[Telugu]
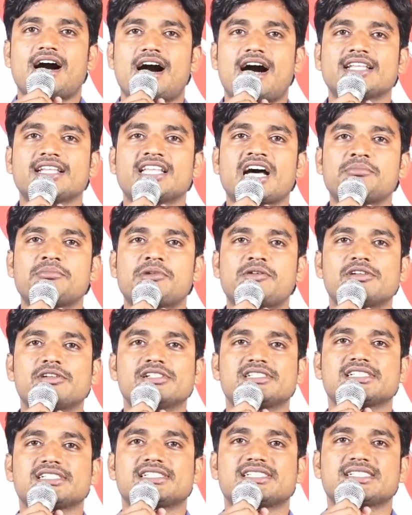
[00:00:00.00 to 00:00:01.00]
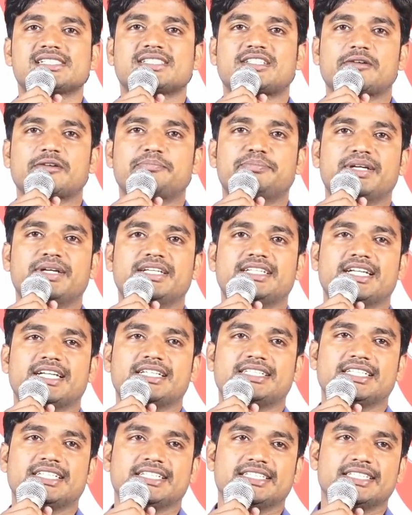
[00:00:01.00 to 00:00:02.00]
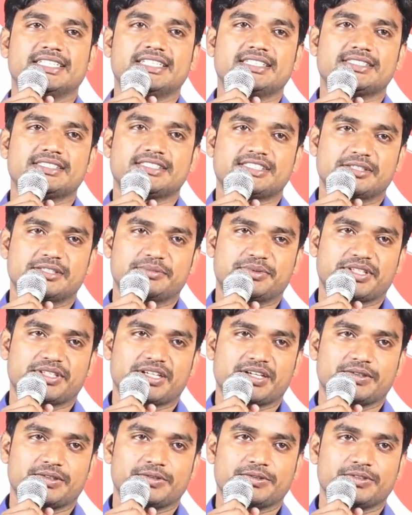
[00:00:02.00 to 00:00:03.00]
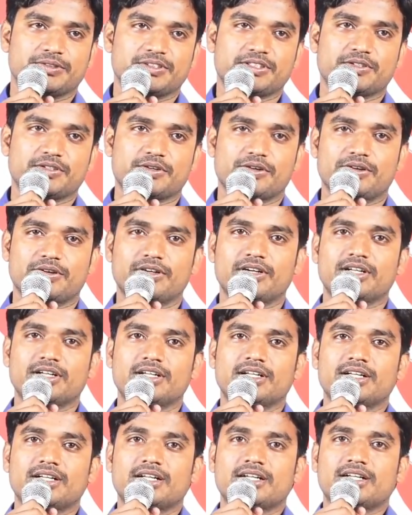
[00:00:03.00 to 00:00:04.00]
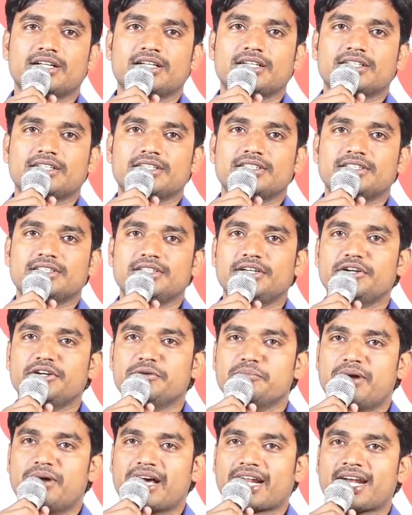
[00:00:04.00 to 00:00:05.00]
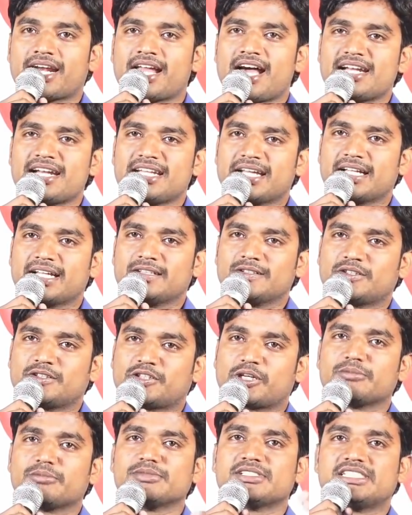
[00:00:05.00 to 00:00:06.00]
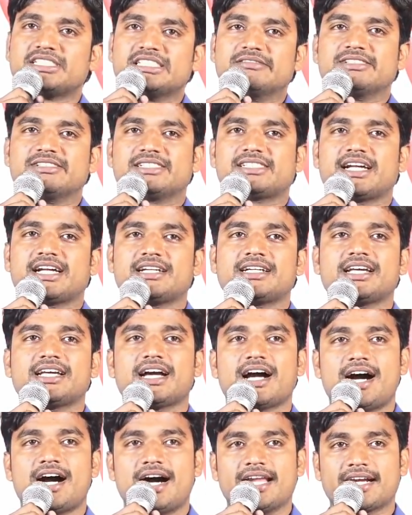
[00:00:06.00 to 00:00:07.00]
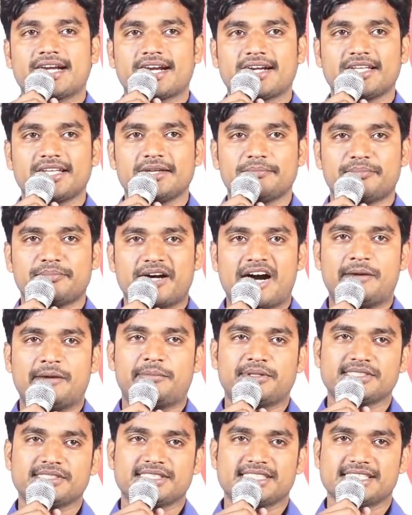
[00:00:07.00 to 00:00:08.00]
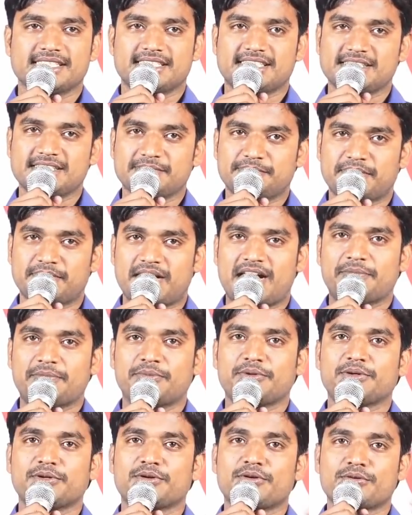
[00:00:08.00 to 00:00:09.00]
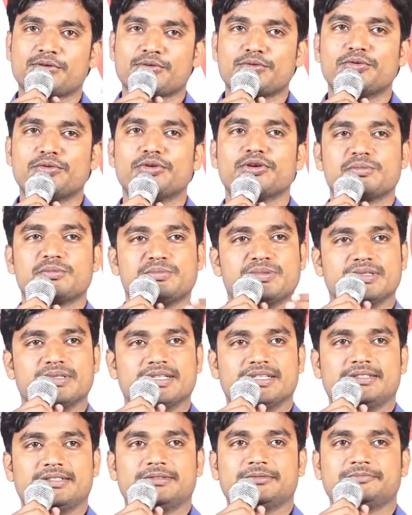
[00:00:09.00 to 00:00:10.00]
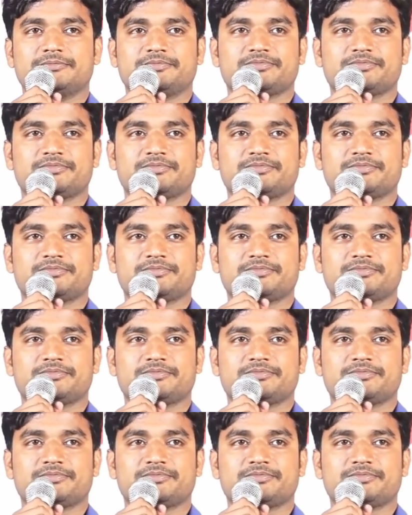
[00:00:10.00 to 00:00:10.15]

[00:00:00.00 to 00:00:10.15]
ఆదాము అవ్వలు చేసిన తప్పు ఏంటంటే చెప్తున్నాడు ఇదిగో వీడు మరలా నిరంతరం జీవిస్తే అంటే ఆల్రెడీ పాపం చేసి పాపంలో కూరుకుపోయాడు